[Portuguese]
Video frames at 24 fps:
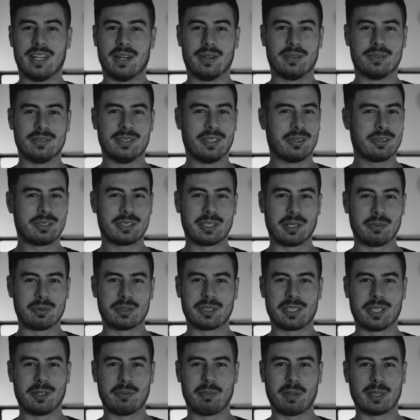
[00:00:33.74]
Não, não estamos
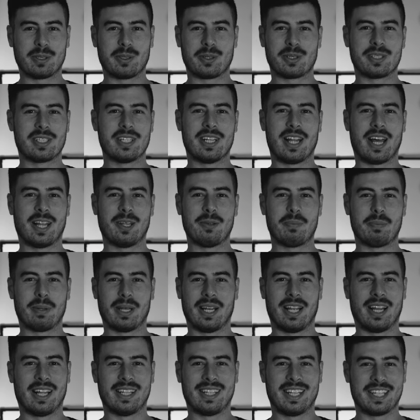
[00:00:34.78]
sendo patrocinados
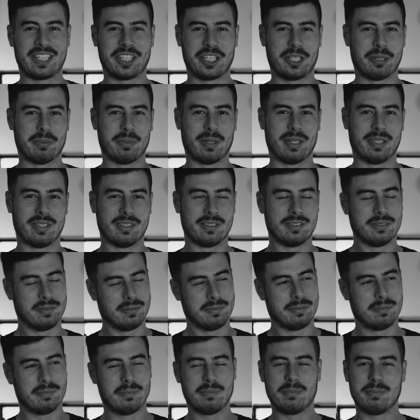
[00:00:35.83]
pela Tachibra.
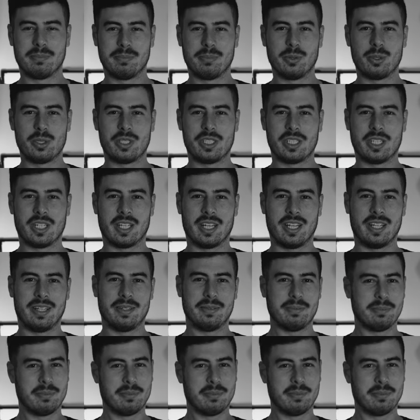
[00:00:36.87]
Podia, né?